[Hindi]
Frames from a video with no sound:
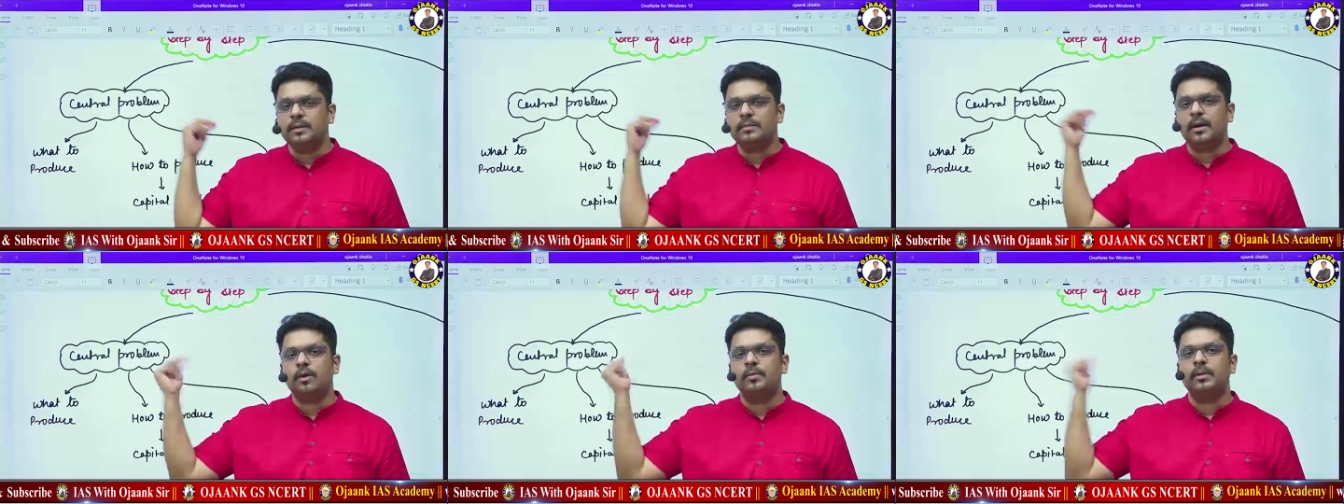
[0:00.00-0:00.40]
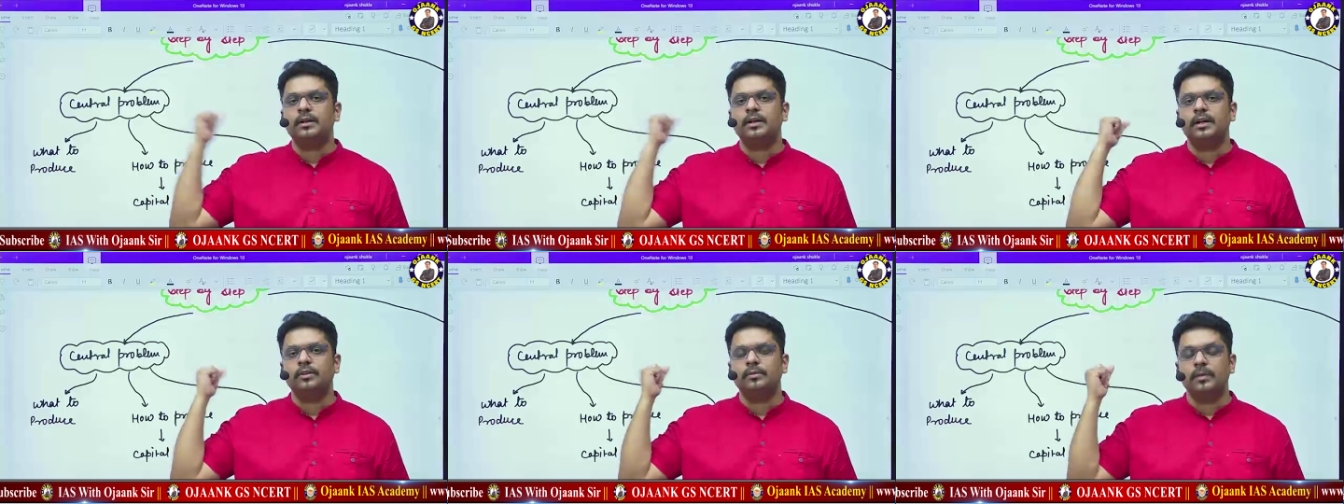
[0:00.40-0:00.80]
दिमाग घुमा
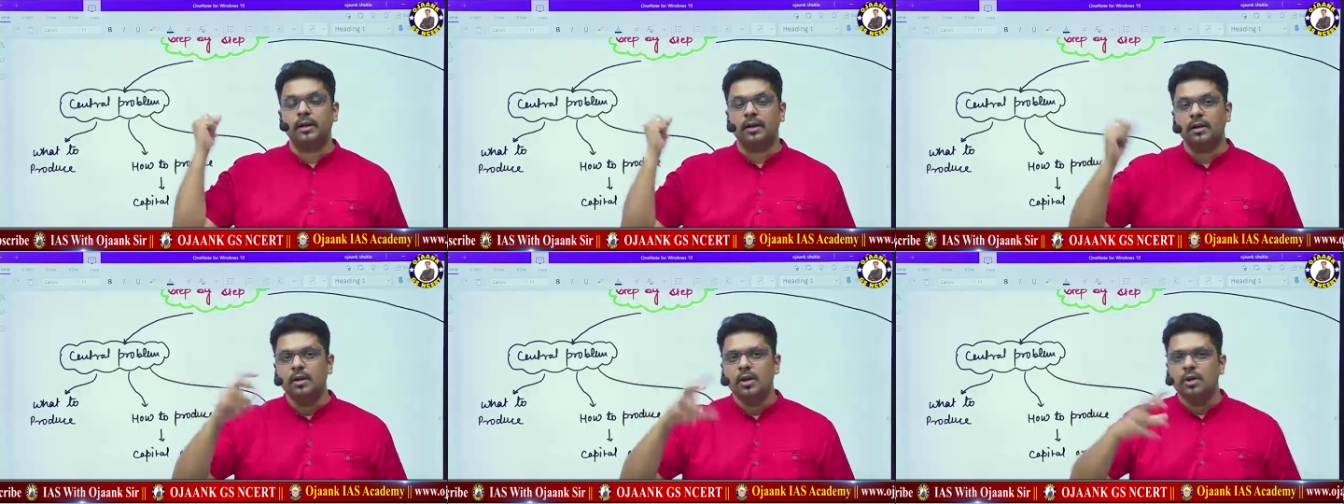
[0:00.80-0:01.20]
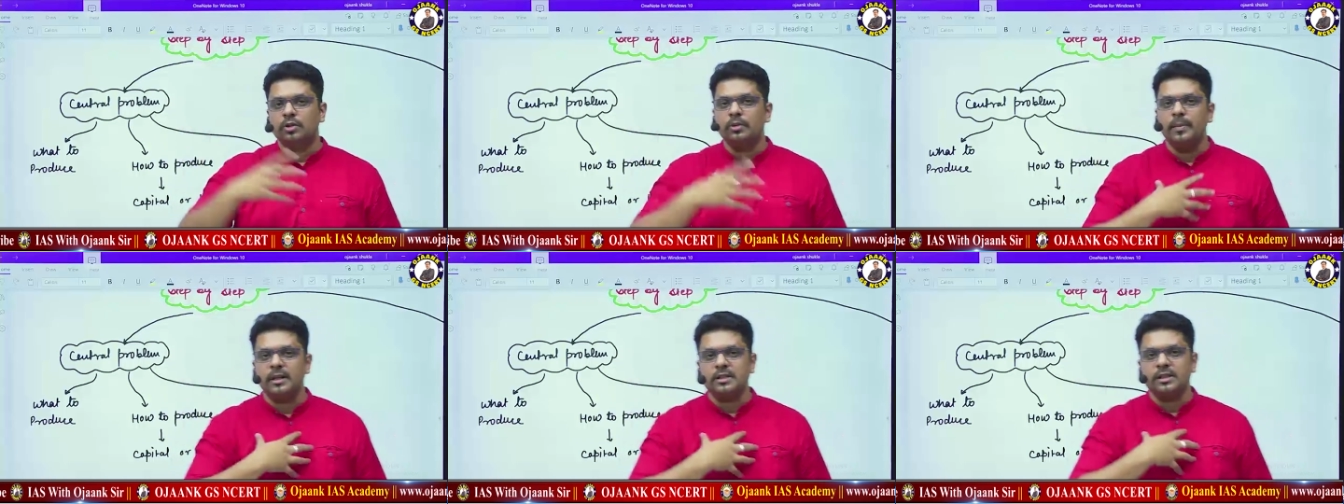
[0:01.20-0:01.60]
देगा तुम्हारा तो
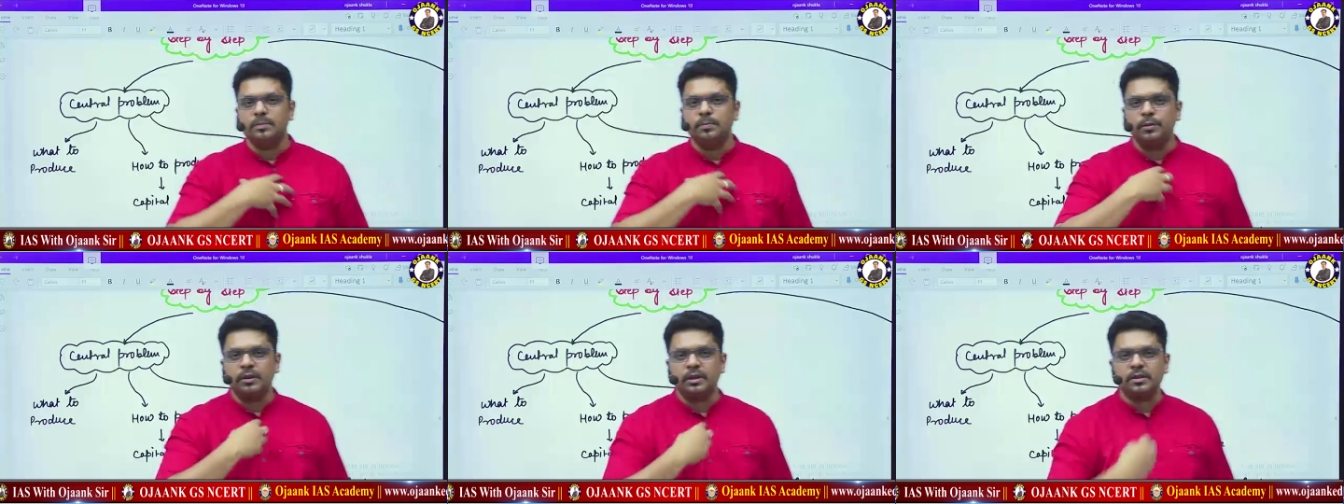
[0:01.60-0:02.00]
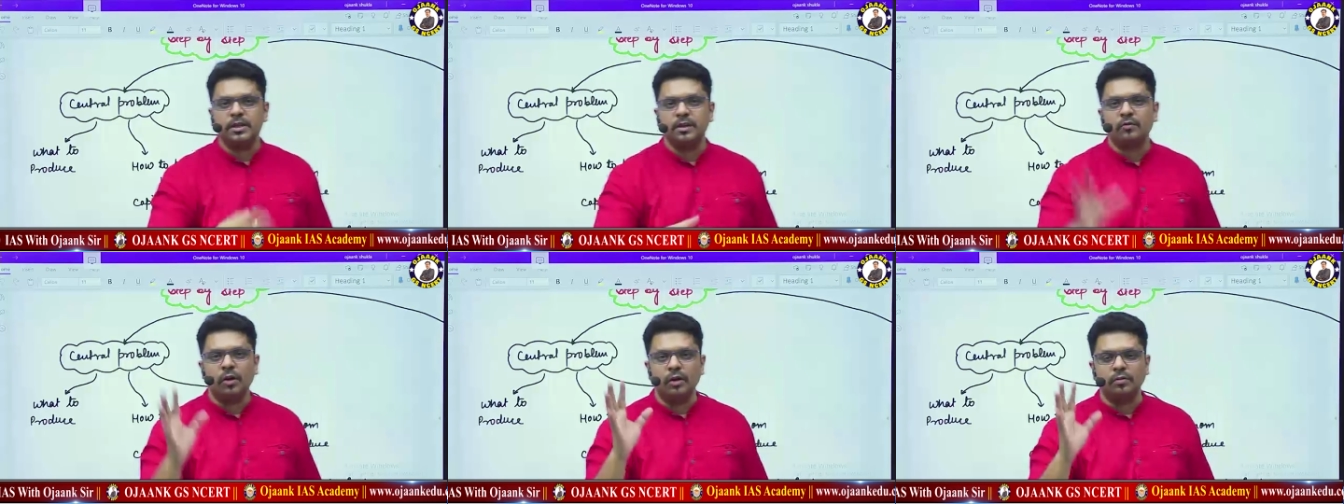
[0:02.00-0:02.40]
मेरे साथ पूरी तरह से
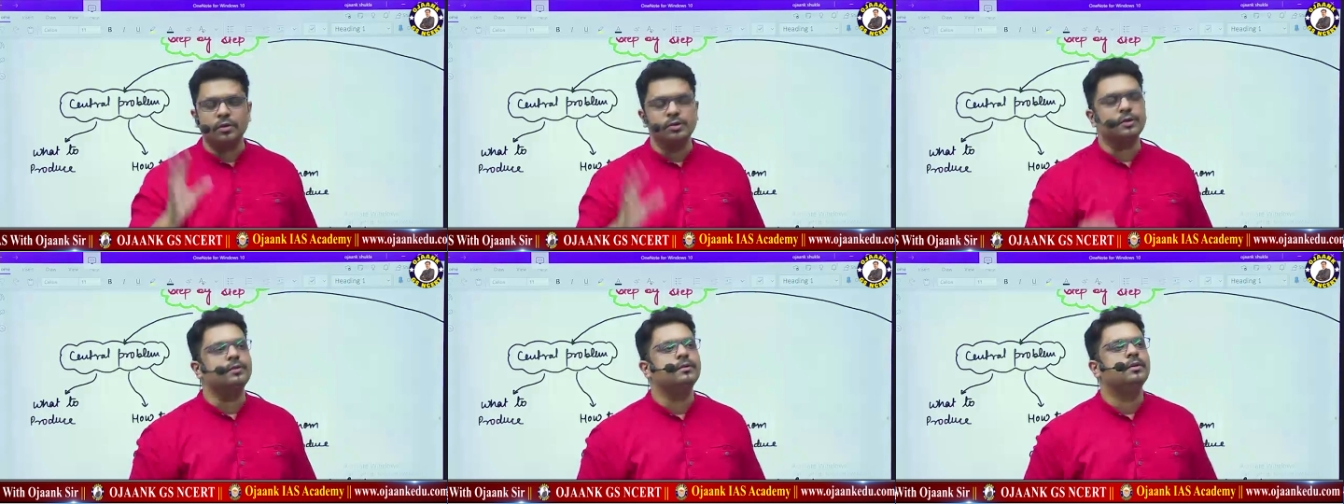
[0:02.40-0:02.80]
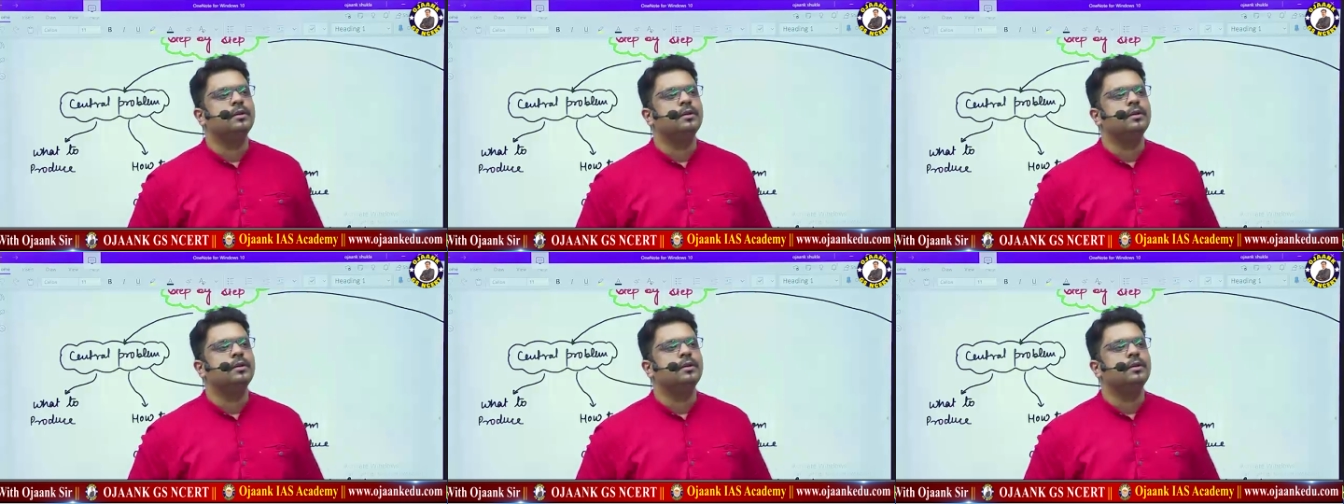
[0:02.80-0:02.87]
इन्वॉल्व हो जाओ